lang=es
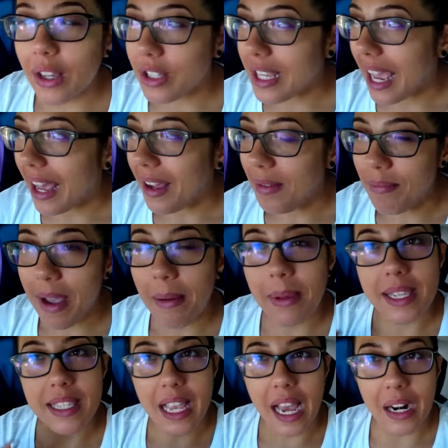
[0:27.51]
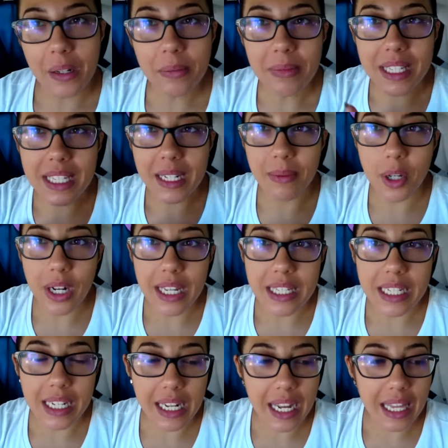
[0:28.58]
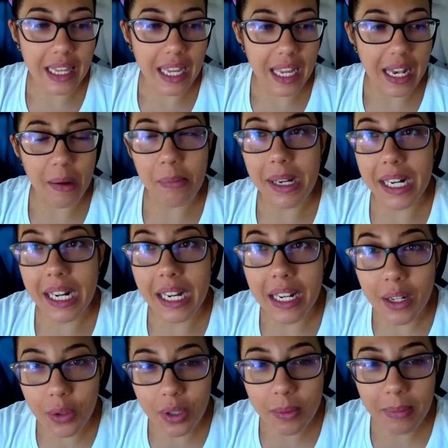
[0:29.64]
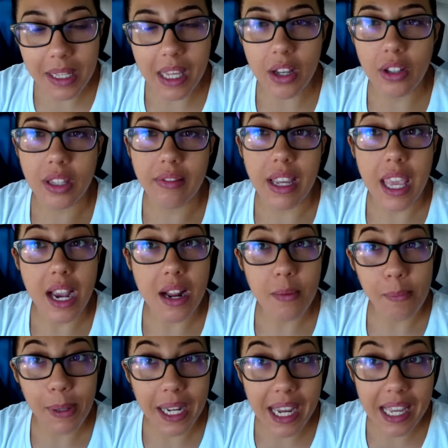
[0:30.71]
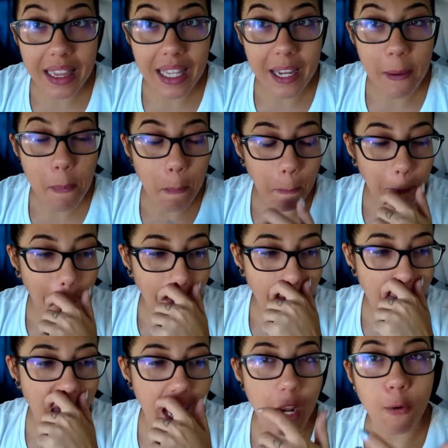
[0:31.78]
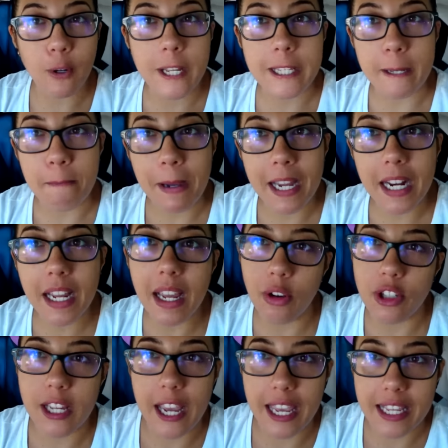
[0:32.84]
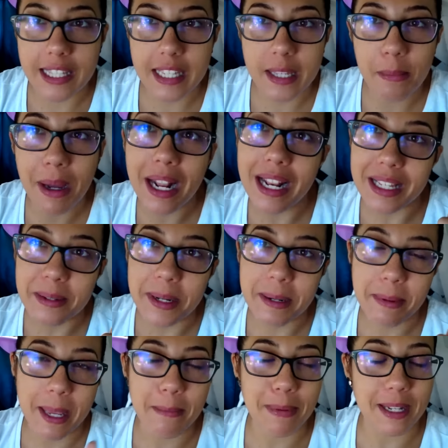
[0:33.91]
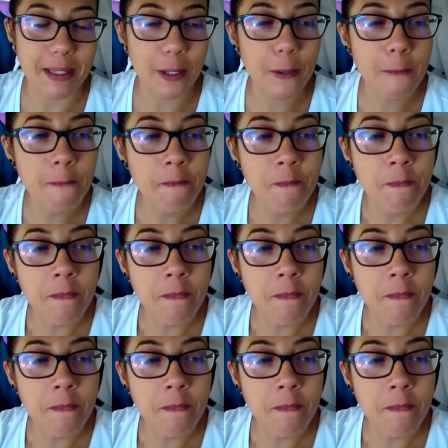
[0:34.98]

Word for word: O sea, me avisaron, me escribió la chica de la marca Lure, me dijo, te va a llegar un paquete en una semana, o sea, esta semana, la semana que pasó